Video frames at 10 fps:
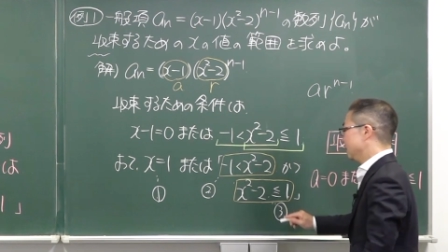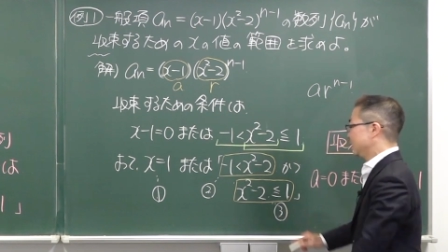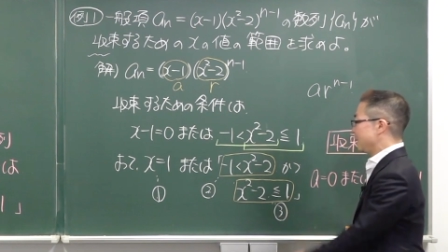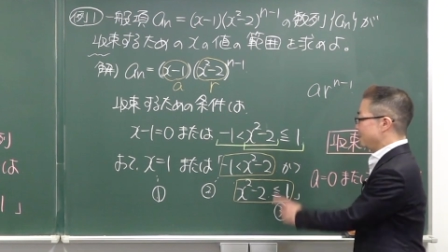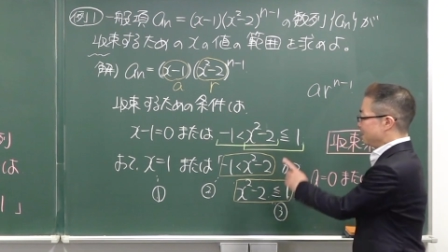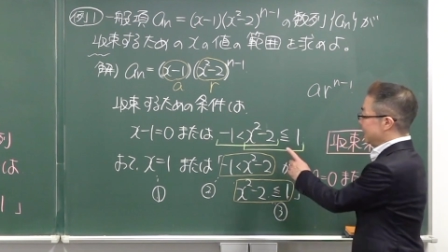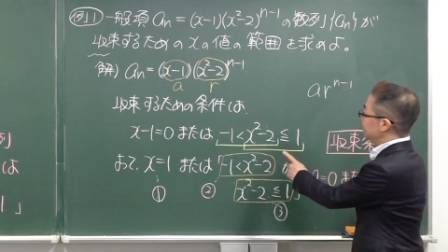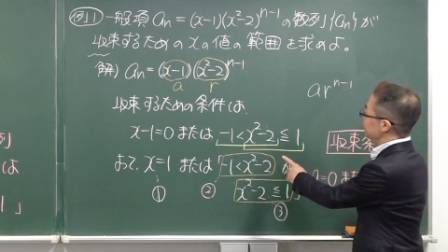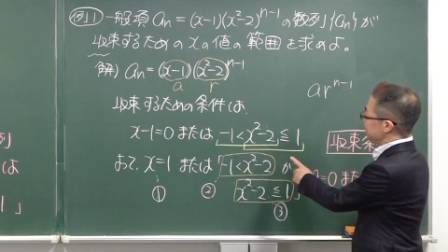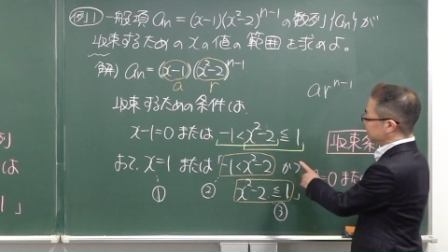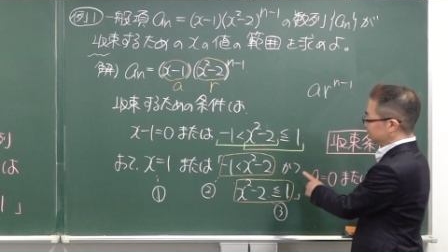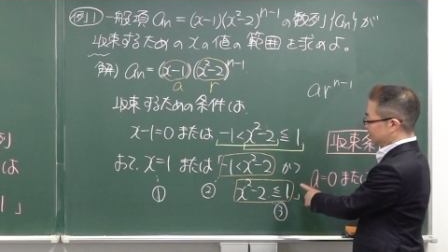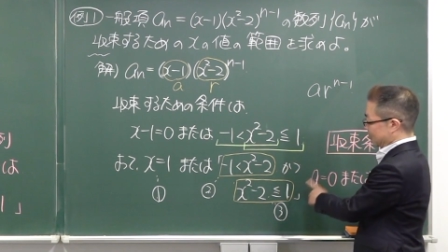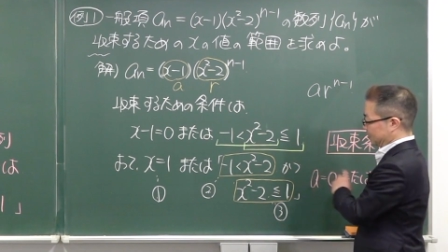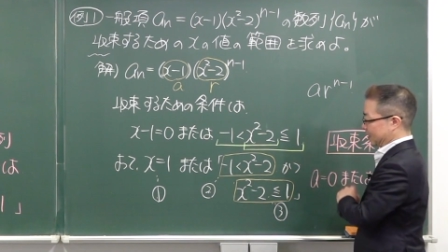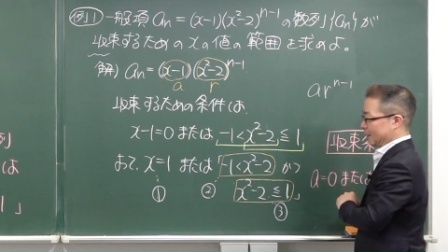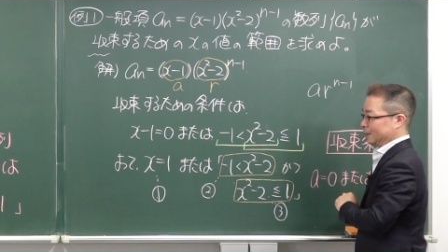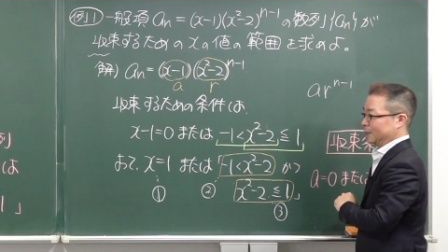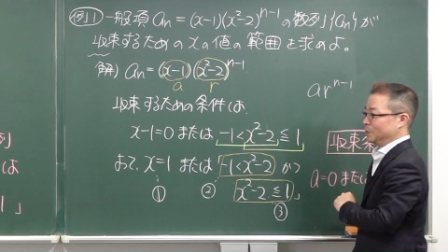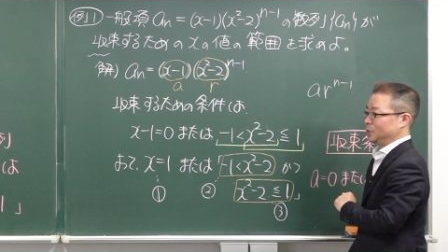う。で、丸にかつ丸さ
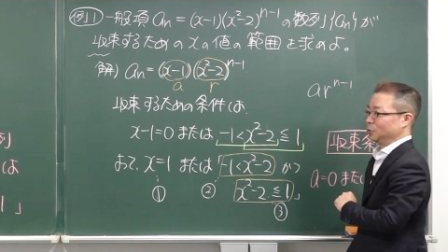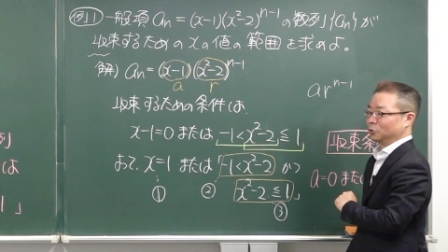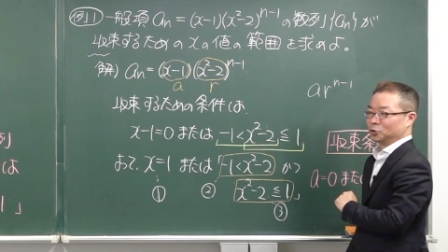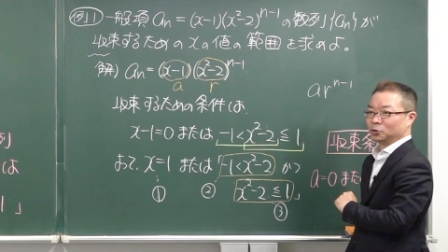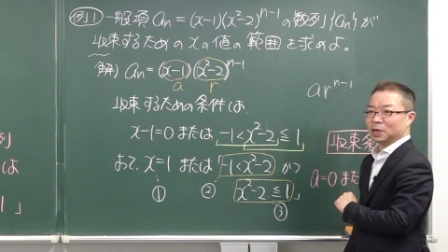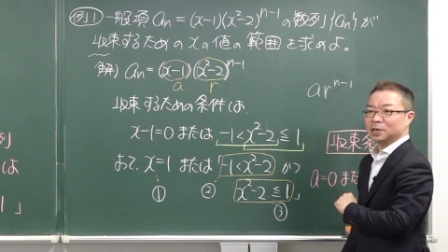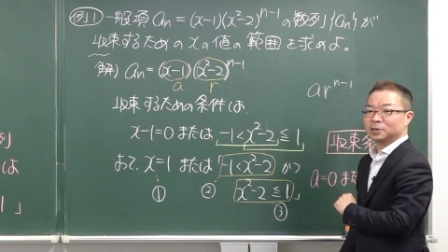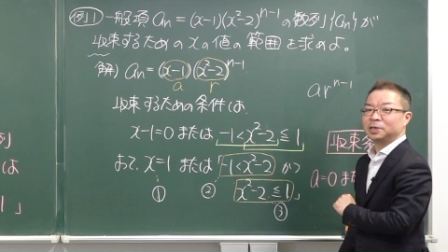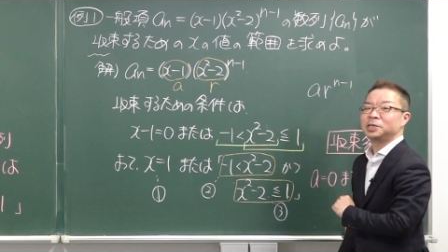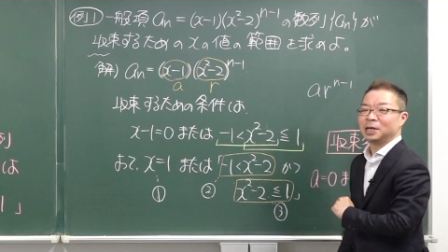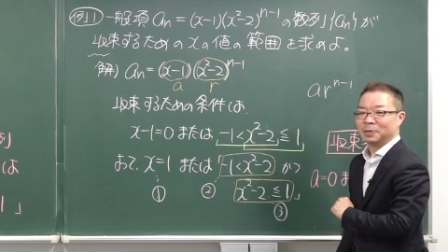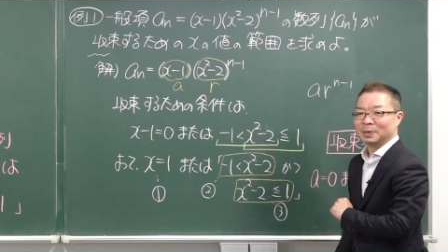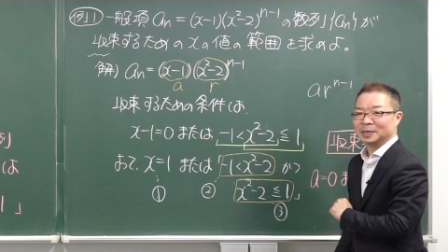ん。厳しい方の条件について調べま